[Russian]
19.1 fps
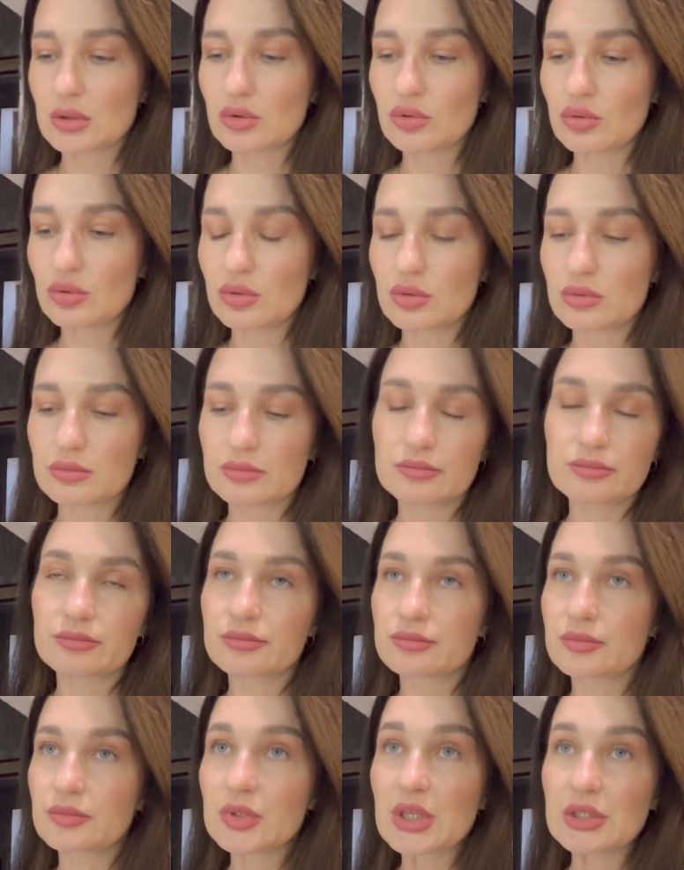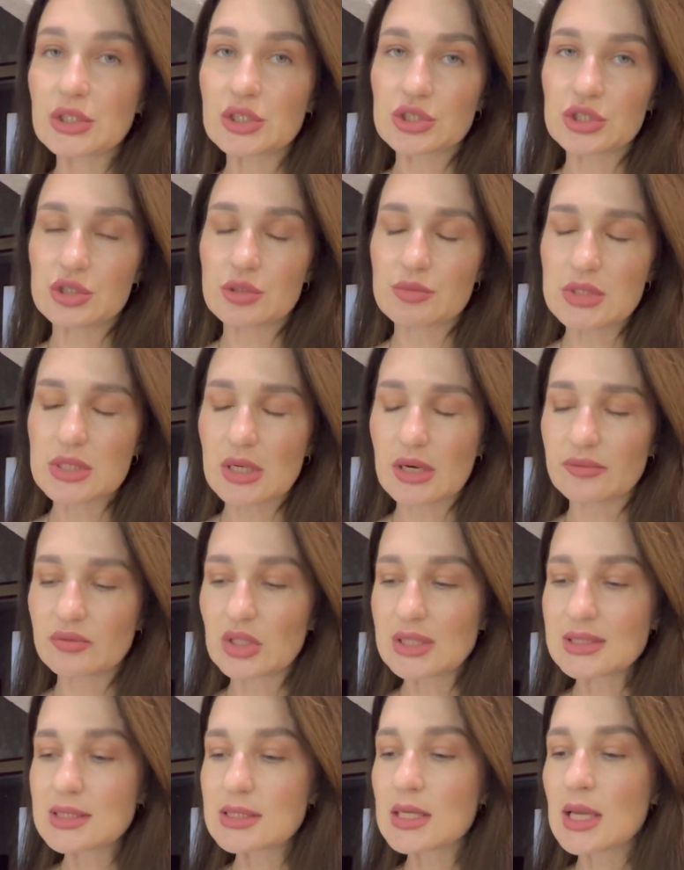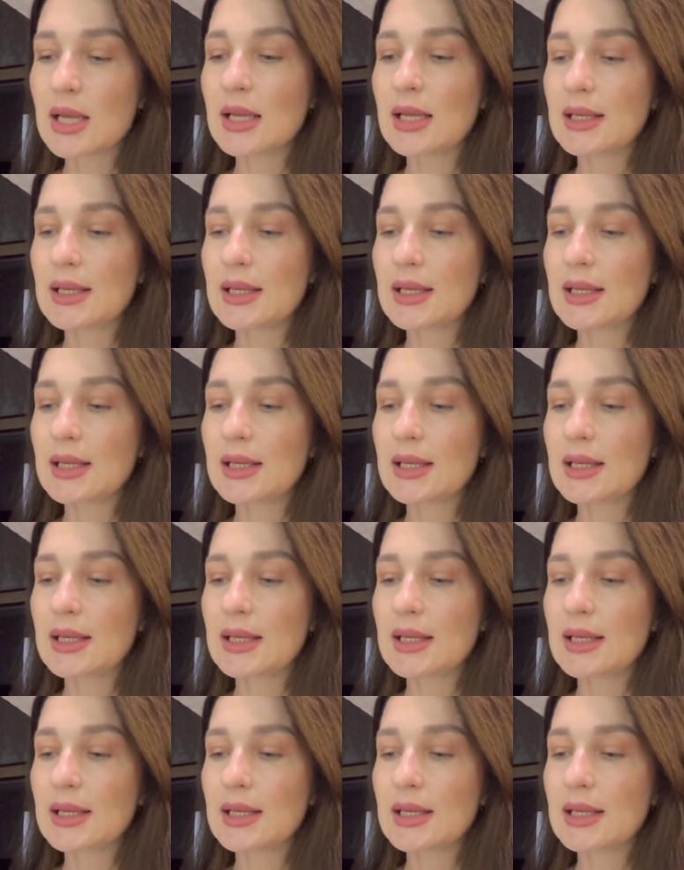Но мне не с чем сравнить